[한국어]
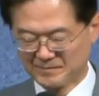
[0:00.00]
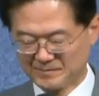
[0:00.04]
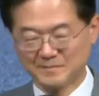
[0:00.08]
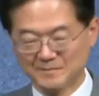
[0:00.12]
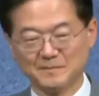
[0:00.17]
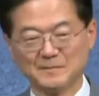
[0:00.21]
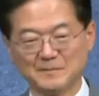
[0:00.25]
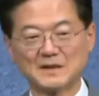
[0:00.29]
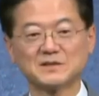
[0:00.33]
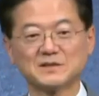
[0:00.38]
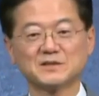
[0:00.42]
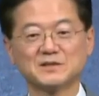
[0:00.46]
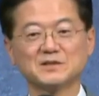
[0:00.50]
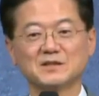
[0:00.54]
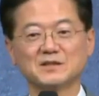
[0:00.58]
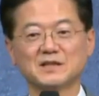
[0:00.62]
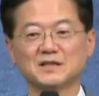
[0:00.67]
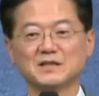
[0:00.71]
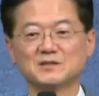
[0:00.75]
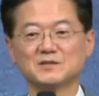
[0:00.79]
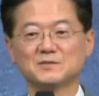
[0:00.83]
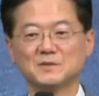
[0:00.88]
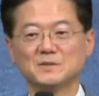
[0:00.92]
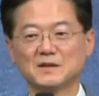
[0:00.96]
말은 이렇게
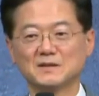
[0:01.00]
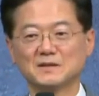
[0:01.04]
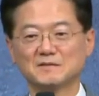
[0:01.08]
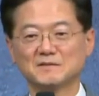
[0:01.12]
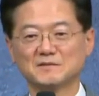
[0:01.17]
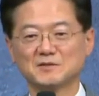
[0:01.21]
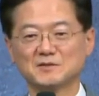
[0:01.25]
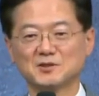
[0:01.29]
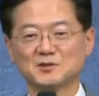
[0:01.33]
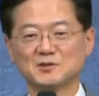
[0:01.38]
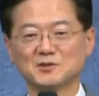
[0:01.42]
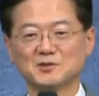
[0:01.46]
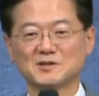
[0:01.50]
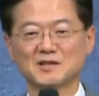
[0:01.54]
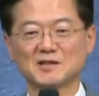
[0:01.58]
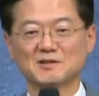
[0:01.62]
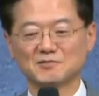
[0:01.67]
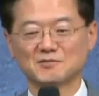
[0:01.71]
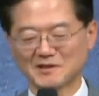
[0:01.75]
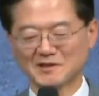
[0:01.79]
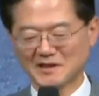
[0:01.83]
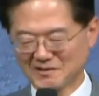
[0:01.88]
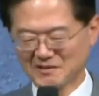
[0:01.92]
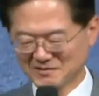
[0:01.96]
하지만 저도
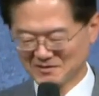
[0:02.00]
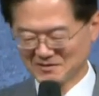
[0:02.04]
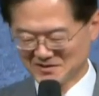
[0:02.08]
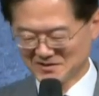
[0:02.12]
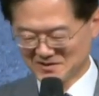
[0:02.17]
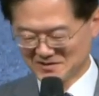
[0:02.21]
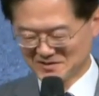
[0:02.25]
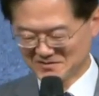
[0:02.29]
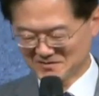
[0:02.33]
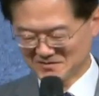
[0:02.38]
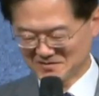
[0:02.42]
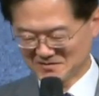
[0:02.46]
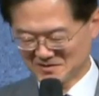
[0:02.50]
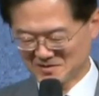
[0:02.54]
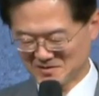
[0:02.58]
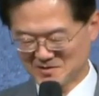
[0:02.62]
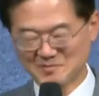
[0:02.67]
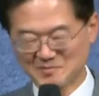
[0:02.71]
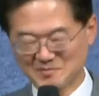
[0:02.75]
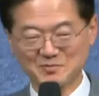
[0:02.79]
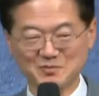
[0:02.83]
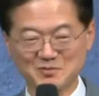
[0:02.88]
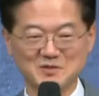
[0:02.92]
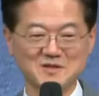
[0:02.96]
자꾸 게을러지는
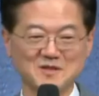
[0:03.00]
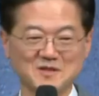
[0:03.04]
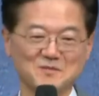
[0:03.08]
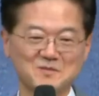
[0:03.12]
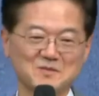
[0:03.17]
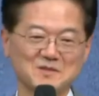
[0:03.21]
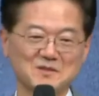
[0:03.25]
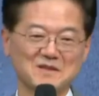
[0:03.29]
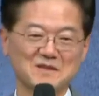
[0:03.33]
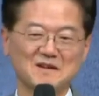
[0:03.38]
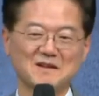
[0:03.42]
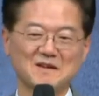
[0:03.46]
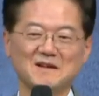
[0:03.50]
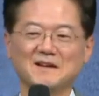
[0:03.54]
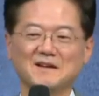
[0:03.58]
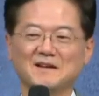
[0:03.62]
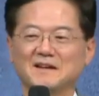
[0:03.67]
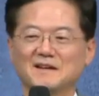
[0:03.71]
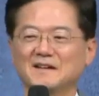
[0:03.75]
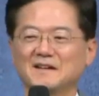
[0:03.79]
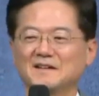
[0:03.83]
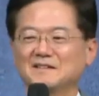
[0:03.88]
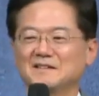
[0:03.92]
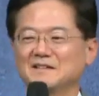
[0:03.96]
것이 문제입니다.
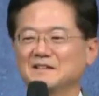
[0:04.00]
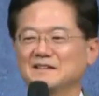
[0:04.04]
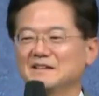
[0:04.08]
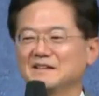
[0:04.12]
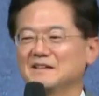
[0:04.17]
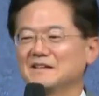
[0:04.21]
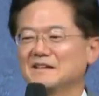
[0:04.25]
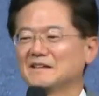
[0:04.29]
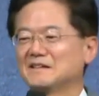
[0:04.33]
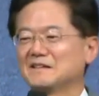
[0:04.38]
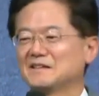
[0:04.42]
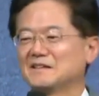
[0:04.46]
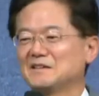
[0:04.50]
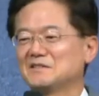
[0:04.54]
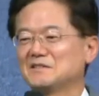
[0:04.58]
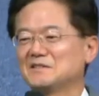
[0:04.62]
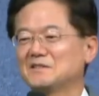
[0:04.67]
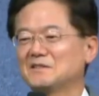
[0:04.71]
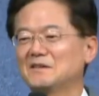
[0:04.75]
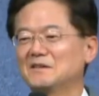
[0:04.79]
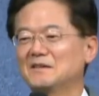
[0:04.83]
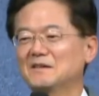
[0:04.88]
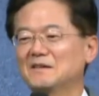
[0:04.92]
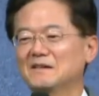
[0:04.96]
네,
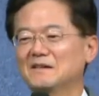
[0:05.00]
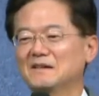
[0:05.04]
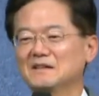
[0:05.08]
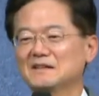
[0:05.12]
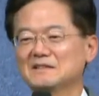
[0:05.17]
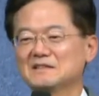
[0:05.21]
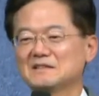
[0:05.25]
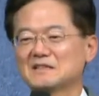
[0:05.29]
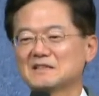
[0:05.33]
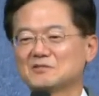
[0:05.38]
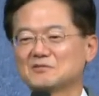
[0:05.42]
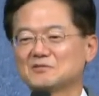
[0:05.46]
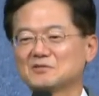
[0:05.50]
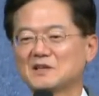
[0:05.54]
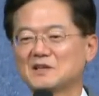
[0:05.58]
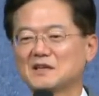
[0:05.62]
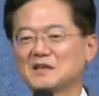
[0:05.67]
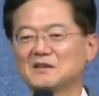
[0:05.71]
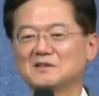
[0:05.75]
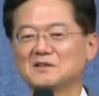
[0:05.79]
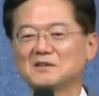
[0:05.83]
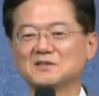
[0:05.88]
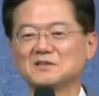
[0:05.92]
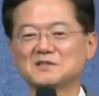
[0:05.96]
그래서 자꾸
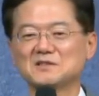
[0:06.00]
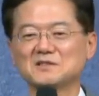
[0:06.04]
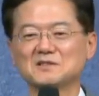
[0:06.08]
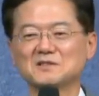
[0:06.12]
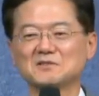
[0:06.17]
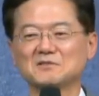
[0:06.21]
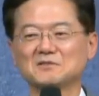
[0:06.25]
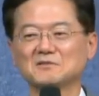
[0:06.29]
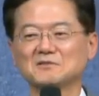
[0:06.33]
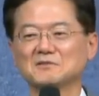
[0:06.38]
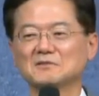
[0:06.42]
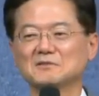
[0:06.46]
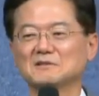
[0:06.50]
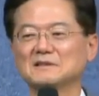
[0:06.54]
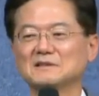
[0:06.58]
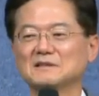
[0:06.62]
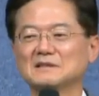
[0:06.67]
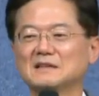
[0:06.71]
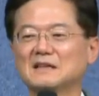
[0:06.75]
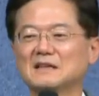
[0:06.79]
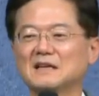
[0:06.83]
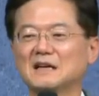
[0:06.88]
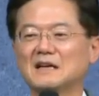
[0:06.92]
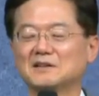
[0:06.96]
게을러지려고
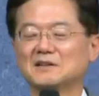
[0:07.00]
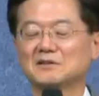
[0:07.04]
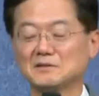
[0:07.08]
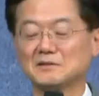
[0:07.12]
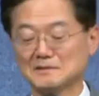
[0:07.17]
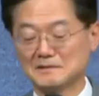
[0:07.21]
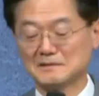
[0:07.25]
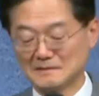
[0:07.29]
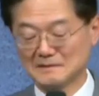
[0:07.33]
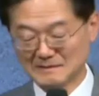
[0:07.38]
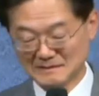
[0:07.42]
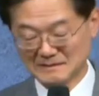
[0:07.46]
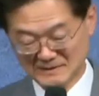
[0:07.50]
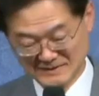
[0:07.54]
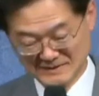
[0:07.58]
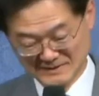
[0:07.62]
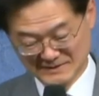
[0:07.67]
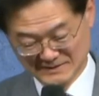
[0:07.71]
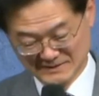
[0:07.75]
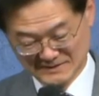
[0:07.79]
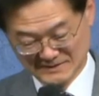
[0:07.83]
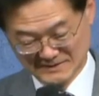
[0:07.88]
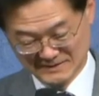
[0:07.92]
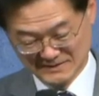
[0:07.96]
하는 것을
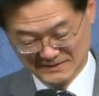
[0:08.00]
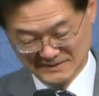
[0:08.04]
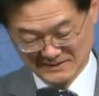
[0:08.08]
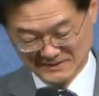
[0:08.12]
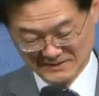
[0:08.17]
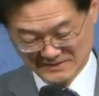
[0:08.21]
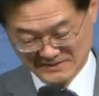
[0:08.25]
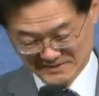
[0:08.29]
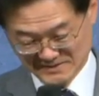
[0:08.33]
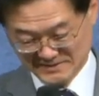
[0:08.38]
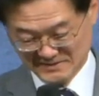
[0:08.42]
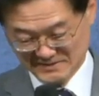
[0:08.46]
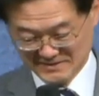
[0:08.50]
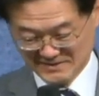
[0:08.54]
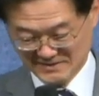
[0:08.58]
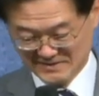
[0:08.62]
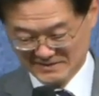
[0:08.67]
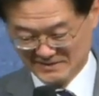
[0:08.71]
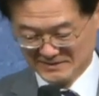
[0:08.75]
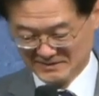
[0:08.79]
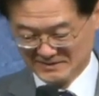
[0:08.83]
네,